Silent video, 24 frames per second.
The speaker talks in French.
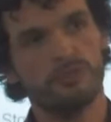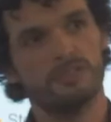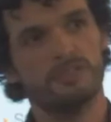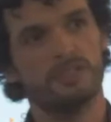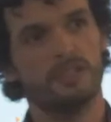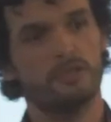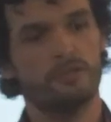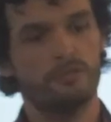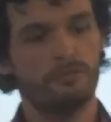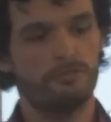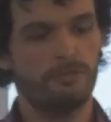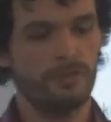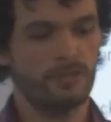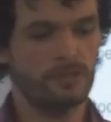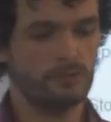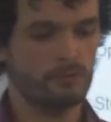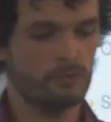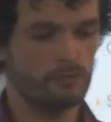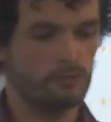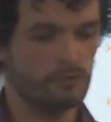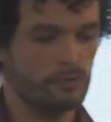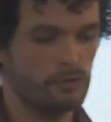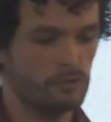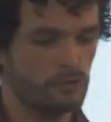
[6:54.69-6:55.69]
c'est une
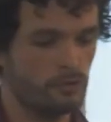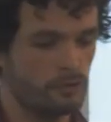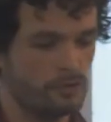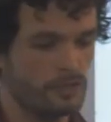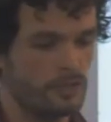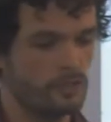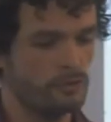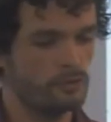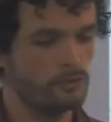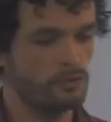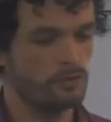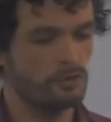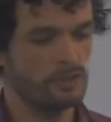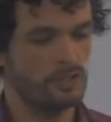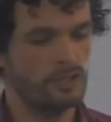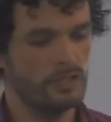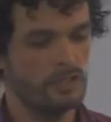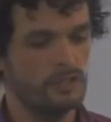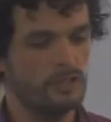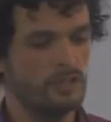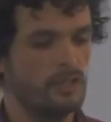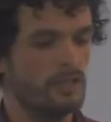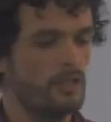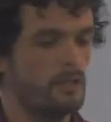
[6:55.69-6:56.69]
façon de stocker une donnée.